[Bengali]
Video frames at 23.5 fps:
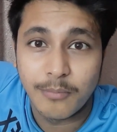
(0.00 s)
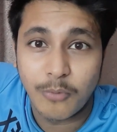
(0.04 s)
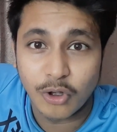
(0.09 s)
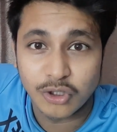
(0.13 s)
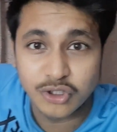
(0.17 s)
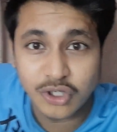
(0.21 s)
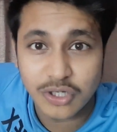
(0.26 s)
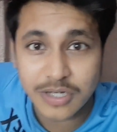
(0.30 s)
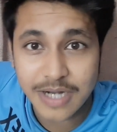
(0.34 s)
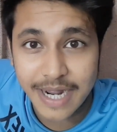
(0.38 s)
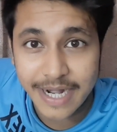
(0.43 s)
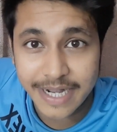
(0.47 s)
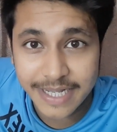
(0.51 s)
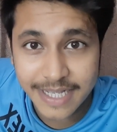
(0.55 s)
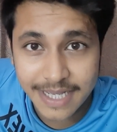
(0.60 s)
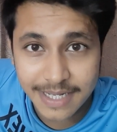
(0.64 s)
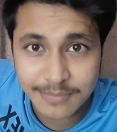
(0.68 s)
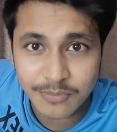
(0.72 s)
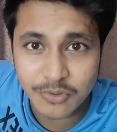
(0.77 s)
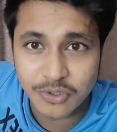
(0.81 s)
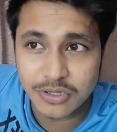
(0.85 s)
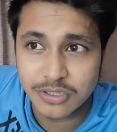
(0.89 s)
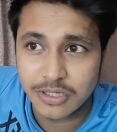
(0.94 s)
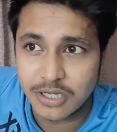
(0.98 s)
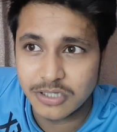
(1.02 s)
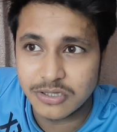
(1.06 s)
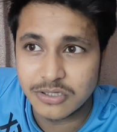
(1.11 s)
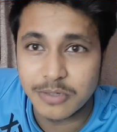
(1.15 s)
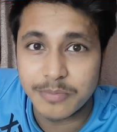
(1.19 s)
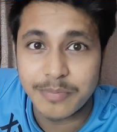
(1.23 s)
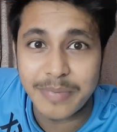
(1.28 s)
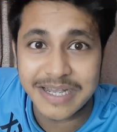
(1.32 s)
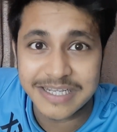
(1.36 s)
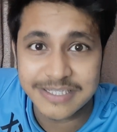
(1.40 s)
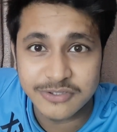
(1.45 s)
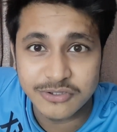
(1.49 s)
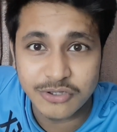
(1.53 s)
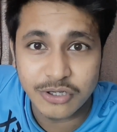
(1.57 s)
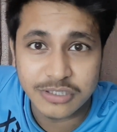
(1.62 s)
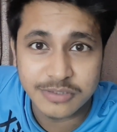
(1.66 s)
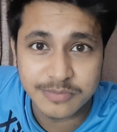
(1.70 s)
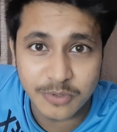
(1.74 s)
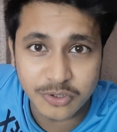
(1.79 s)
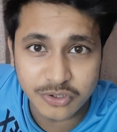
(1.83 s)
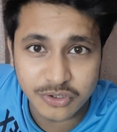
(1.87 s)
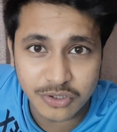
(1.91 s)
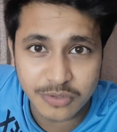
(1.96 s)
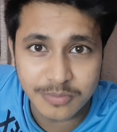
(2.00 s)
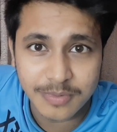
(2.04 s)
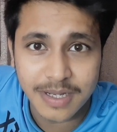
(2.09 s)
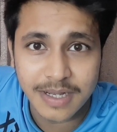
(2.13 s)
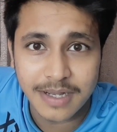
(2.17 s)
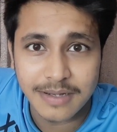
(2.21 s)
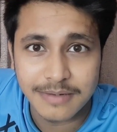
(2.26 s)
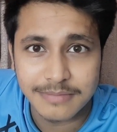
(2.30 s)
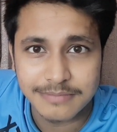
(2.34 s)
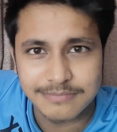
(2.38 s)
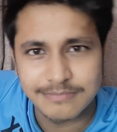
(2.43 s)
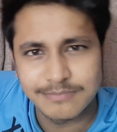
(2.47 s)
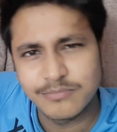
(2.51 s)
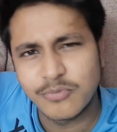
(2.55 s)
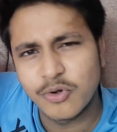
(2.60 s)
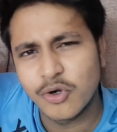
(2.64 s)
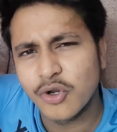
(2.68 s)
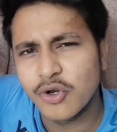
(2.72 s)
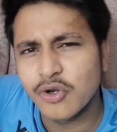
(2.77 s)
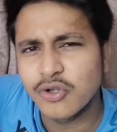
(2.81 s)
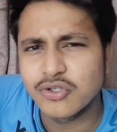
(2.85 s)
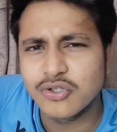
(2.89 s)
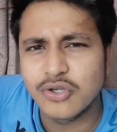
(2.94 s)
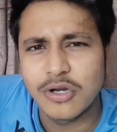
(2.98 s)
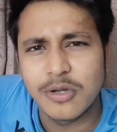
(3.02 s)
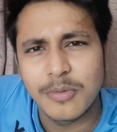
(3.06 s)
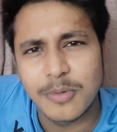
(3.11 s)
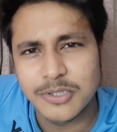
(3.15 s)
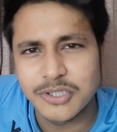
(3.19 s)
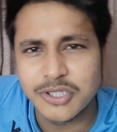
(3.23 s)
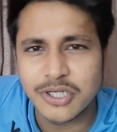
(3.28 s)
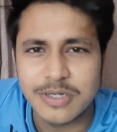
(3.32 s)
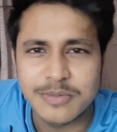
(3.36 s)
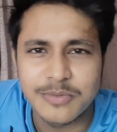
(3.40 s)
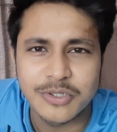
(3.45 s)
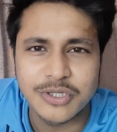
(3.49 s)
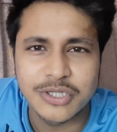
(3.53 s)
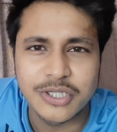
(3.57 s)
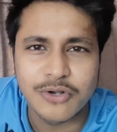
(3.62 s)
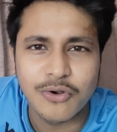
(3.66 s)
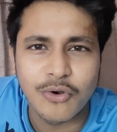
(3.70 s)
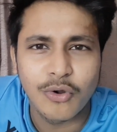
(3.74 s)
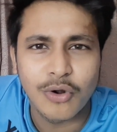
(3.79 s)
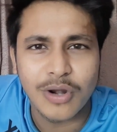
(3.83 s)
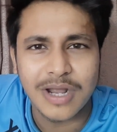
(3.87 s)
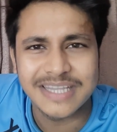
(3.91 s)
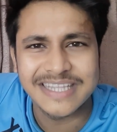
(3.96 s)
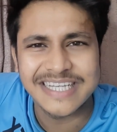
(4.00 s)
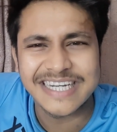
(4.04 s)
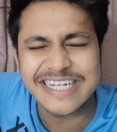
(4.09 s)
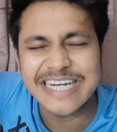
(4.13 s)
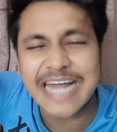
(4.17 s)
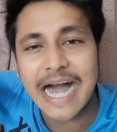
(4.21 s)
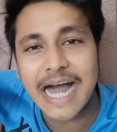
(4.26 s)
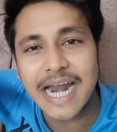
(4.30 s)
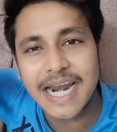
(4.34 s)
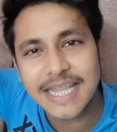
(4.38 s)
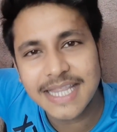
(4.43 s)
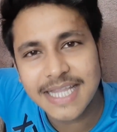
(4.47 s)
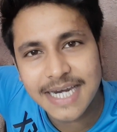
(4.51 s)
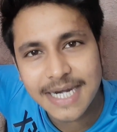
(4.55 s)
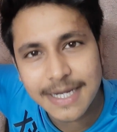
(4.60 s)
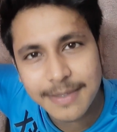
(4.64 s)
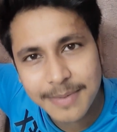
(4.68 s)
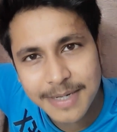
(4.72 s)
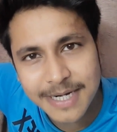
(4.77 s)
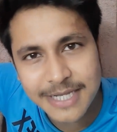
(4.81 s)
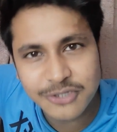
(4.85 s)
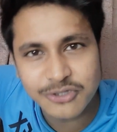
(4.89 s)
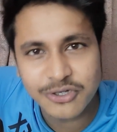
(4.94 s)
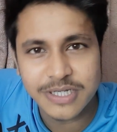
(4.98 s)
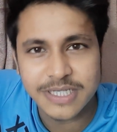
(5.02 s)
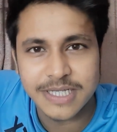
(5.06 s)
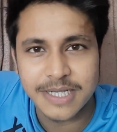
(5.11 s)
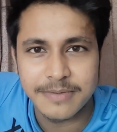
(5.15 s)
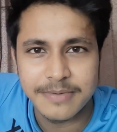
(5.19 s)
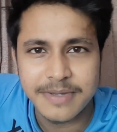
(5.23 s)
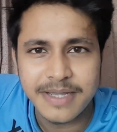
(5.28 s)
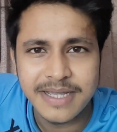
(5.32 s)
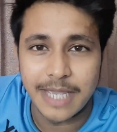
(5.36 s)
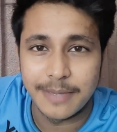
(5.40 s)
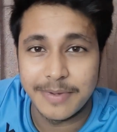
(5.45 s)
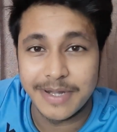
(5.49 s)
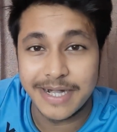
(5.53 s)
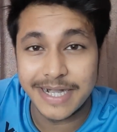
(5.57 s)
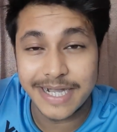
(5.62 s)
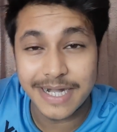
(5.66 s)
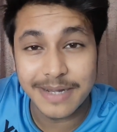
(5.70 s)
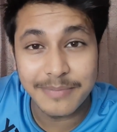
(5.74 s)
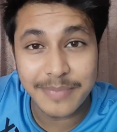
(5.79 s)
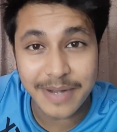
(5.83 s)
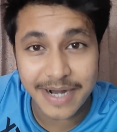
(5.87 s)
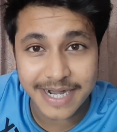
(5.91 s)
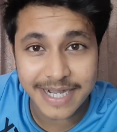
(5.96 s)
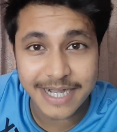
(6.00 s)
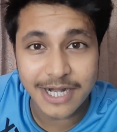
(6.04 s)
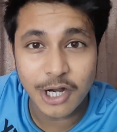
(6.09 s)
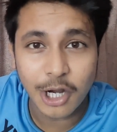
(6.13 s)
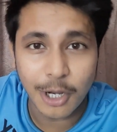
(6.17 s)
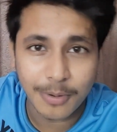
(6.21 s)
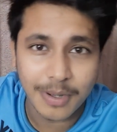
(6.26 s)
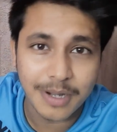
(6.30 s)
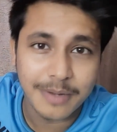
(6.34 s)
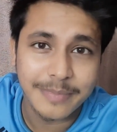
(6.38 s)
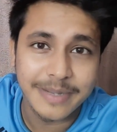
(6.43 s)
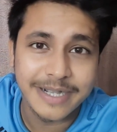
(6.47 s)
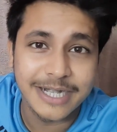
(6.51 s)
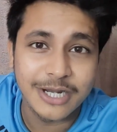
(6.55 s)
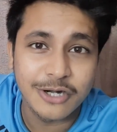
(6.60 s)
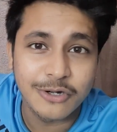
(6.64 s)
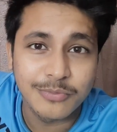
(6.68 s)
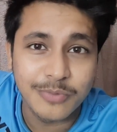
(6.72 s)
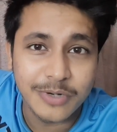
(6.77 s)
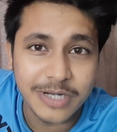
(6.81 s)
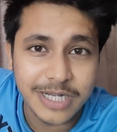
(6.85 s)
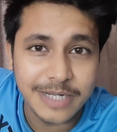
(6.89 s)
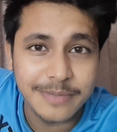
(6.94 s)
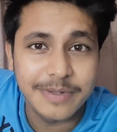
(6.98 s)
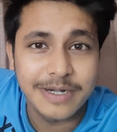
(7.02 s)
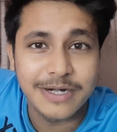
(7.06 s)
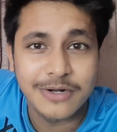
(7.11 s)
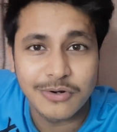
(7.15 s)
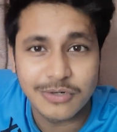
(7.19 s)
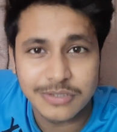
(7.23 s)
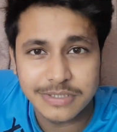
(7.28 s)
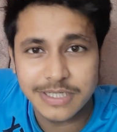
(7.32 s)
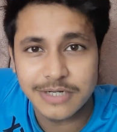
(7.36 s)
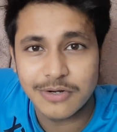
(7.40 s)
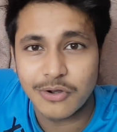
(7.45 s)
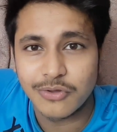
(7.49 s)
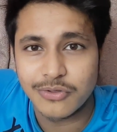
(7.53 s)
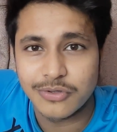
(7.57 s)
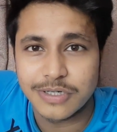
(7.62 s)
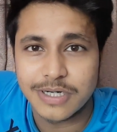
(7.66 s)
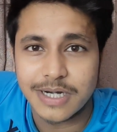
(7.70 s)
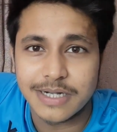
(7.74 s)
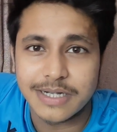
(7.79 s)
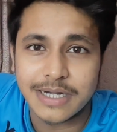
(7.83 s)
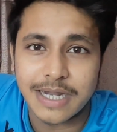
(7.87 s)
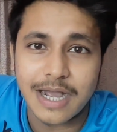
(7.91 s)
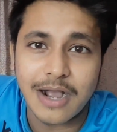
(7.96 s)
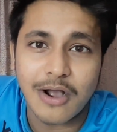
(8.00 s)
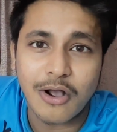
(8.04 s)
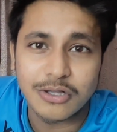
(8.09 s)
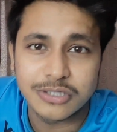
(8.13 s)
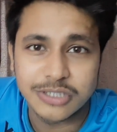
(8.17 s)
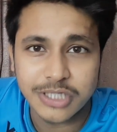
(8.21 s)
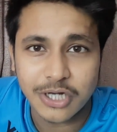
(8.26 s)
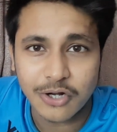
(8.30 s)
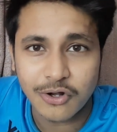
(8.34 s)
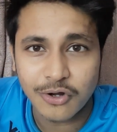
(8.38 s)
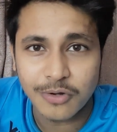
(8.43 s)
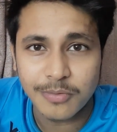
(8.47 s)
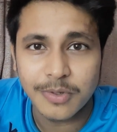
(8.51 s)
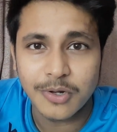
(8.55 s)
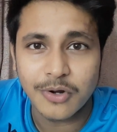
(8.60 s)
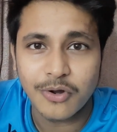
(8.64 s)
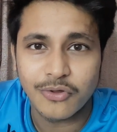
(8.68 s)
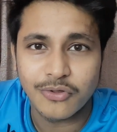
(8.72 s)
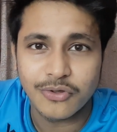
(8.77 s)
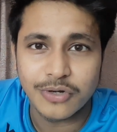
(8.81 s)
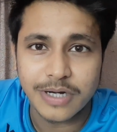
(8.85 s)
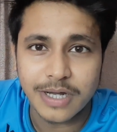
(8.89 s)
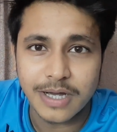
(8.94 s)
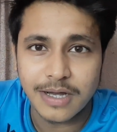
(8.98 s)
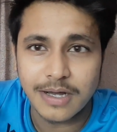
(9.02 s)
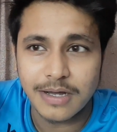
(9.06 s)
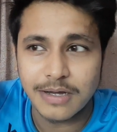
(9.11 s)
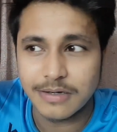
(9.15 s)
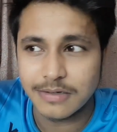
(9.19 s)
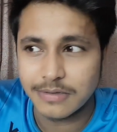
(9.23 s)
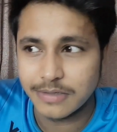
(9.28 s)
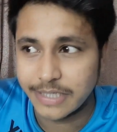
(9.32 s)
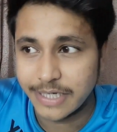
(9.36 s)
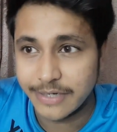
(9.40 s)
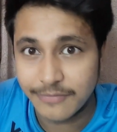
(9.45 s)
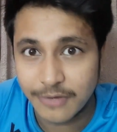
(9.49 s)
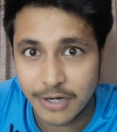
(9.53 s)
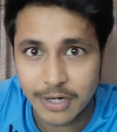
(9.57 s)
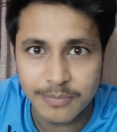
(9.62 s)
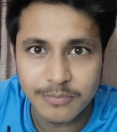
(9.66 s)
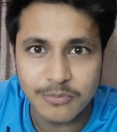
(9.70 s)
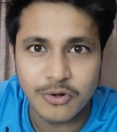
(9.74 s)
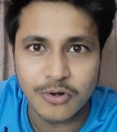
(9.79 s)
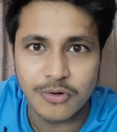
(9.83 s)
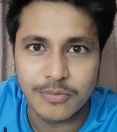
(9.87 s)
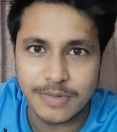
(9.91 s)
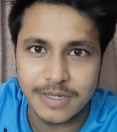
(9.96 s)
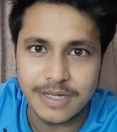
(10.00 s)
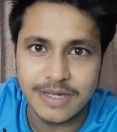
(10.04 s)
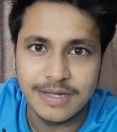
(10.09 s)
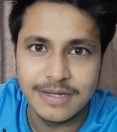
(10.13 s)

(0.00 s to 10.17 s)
বছর খানিকের মধ্যে হয়তো পাঁচ দশ বছর বা পনেরো ষোলো বছরের মধ্যে কলকাতা একটা আলাদা লেভেলে চলে যাবে এবার এটা বাকিটা গভর্নমেন্টের উপর ডিপেন্ড করছে কতটা টাকা খরচা করবে কতটা ডেভেলপ করবে